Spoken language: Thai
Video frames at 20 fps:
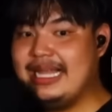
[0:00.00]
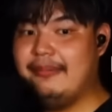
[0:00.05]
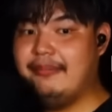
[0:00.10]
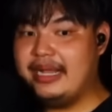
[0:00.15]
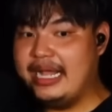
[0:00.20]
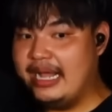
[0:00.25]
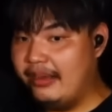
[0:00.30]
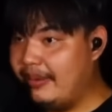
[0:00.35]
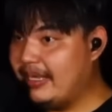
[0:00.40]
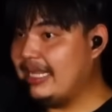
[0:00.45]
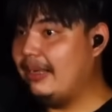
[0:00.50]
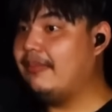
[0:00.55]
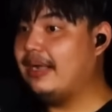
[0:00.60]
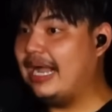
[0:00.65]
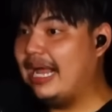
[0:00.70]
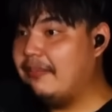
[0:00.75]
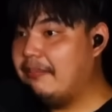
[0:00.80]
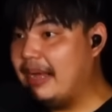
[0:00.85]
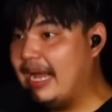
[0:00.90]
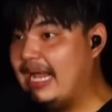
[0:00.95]
ไม่ทำไม่
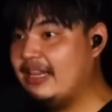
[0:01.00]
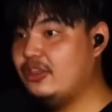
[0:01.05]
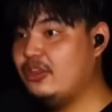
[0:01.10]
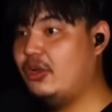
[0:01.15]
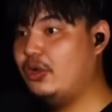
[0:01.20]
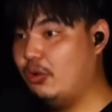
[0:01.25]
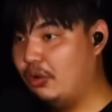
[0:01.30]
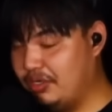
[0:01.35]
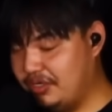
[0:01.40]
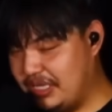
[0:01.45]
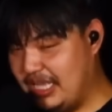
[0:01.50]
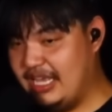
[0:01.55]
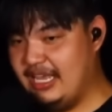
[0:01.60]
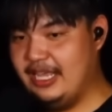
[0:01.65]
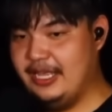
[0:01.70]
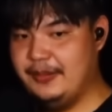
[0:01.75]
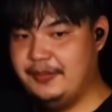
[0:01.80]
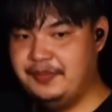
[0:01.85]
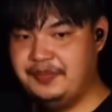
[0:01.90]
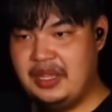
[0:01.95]
ทำการบ้านต้องโดน
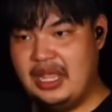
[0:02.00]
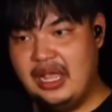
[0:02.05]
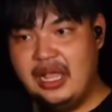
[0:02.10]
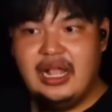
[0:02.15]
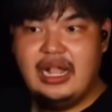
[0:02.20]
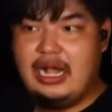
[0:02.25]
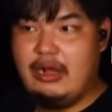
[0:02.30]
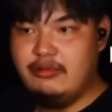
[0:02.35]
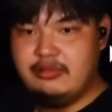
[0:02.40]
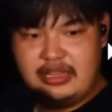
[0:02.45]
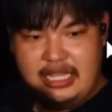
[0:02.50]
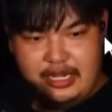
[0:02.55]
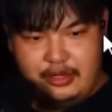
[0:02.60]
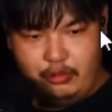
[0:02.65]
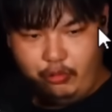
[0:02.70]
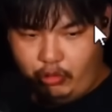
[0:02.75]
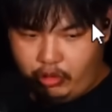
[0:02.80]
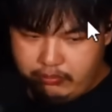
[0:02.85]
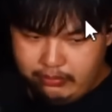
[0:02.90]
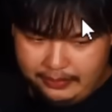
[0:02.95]
ตีเขา
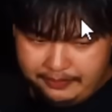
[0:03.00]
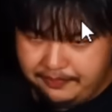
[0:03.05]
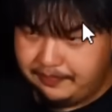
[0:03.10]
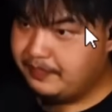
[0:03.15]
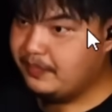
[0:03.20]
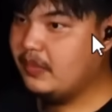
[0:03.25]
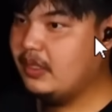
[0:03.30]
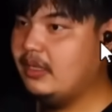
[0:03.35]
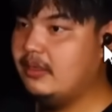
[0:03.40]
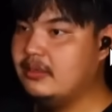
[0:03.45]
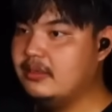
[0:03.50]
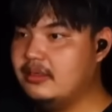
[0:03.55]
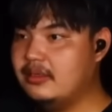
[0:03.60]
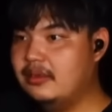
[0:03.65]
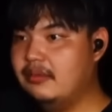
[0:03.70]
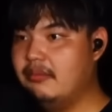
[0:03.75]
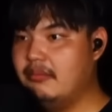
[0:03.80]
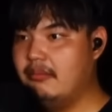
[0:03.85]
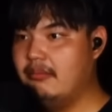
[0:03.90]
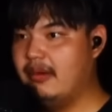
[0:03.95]
ตีทุกคนแบบ
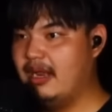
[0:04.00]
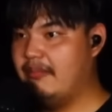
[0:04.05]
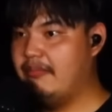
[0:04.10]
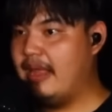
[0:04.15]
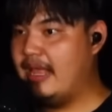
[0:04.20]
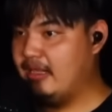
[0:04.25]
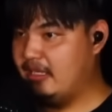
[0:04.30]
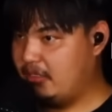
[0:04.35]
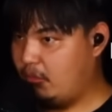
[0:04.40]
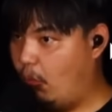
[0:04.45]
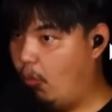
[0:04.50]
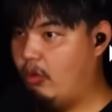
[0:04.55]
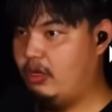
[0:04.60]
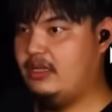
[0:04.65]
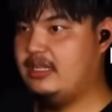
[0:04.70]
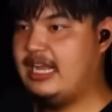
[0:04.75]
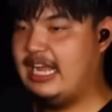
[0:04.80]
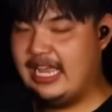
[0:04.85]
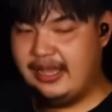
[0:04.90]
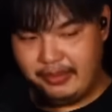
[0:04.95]
เหมือนแม่งโก
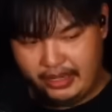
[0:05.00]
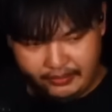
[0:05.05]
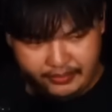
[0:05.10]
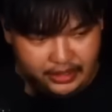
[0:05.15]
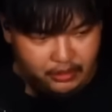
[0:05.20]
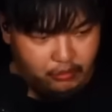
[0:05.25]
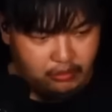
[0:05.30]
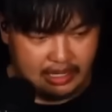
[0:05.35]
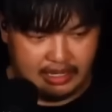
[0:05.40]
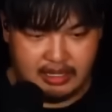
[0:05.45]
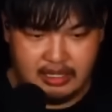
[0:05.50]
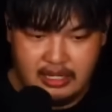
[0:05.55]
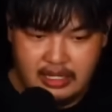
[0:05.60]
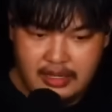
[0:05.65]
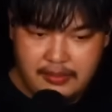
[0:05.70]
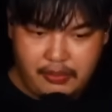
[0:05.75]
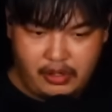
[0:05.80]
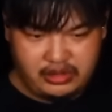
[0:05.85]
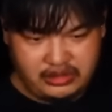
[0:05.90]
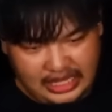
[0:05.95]
รธใครมาไม่รู้อะ
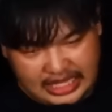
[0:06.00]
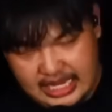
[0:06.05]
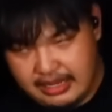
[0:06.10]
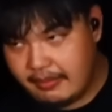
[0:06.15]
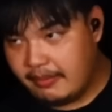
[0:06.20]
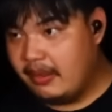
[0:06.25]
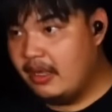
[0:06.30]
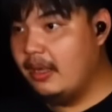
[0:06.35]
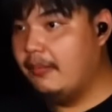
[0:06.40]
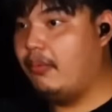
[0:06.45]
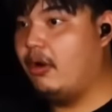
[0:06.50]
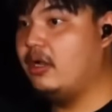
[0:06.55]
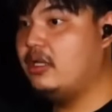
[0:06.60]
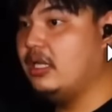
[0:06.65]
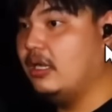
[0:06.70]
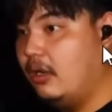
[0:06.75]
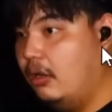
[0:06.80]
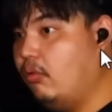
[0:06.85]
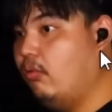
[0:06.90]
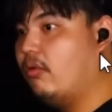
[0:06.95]
พอตี
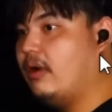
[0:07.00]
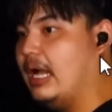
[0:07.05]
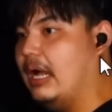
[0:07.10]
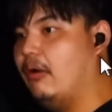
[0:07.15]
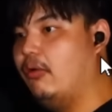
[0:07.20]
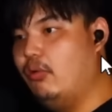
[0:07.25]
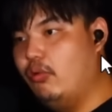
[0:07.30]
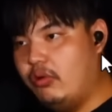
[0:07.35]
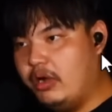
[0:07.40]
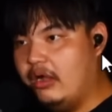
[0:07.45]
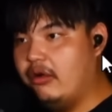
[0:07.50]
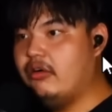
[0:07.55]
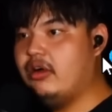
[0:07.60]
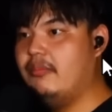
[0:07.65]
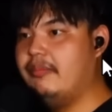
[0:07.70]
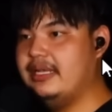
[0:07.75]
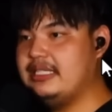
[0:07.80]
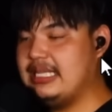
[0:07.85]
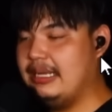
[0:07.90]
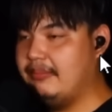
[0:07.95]
พอถึงลูกเขาลูก
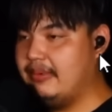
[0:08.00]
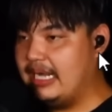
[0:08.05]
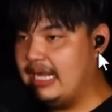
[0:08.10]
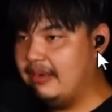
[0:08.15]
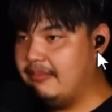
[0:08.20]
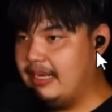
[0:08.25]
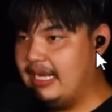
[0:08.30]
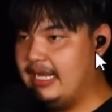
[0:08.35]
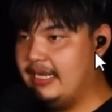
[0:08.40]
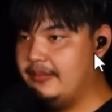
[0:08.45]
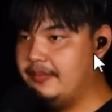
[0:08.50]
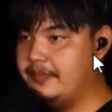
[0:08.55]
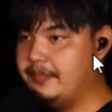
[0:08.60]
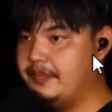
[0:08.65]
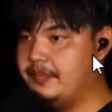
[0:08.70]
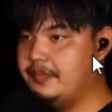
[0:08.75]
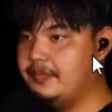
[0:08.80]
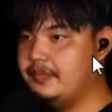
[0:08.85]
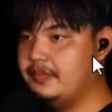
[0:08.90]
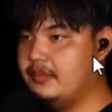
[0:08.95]
เขาก็ไม่ทำการบ้าน
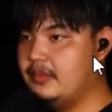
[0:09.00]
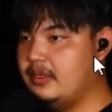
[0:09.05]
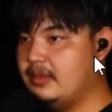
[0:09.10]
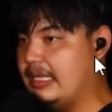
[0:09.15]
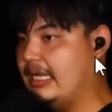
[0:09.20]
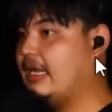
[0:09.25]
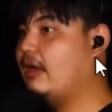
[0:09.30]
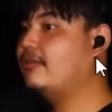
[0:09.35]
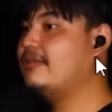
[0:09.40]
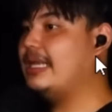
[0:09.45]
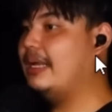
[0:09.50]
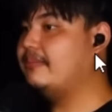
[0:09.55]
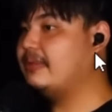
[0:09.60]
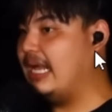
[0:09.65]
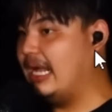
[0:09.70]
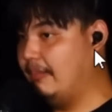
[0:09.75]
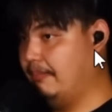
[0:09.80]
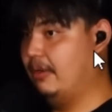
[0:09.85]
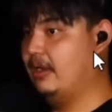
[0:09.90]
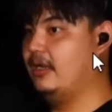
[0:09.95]
แต่เขา
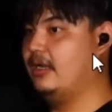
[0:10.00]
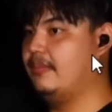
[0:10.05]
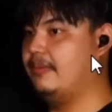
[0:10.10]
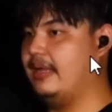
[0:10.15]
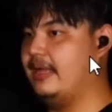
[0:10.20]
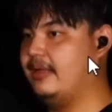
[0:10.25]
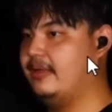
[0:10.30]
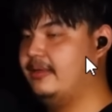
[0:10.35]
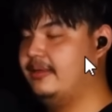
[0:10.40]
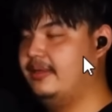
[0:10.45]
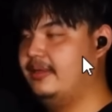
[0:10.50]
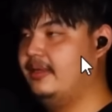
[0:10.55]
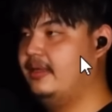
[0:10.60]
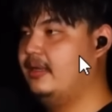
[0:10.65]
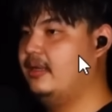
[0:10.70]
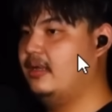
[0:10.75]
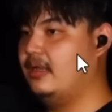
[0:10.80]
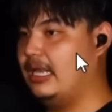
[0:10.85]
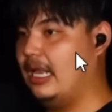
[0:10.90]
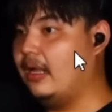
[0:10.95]
ทำท่าเบลอไป
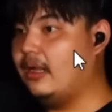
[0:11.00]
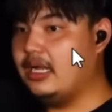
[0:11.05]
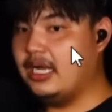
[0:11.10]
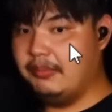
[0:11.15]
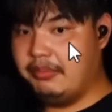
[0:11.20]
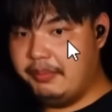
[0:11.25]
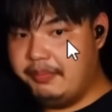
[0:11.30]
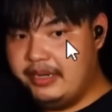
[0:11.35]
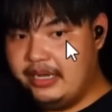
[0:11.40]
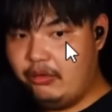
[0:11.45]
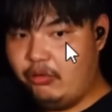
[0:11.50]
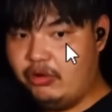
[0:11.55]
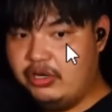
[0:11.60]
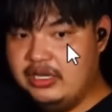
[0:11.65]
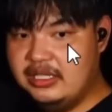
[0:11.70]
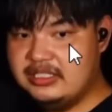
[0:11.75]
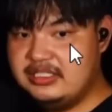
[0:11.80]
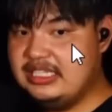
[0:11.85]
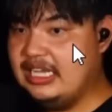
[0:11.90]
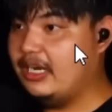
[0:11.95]
แล้วเกิดมีเพื่อน
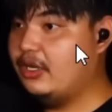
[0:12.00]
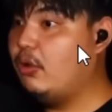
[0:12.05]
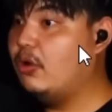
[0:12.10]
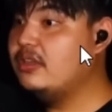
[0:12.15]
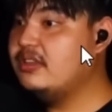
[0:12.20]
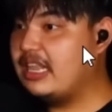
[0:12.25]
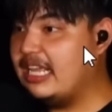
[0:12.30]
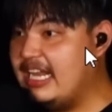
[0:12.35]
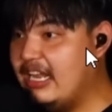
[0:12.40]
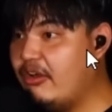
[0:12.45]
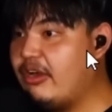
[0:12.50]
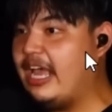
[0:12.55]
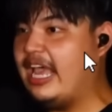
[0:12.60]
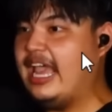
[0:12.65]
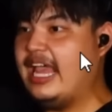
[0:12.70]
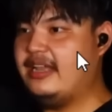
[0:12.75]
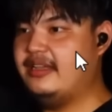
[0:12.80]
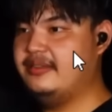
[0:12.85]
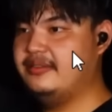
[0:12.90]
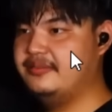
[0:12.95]
คนหนึ่งเสือกโดนตีแล้
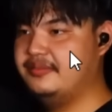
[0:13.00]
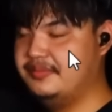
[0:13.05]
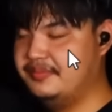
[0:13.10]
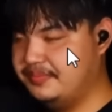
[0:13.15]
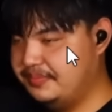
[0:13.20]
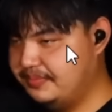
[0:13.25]
วแค้น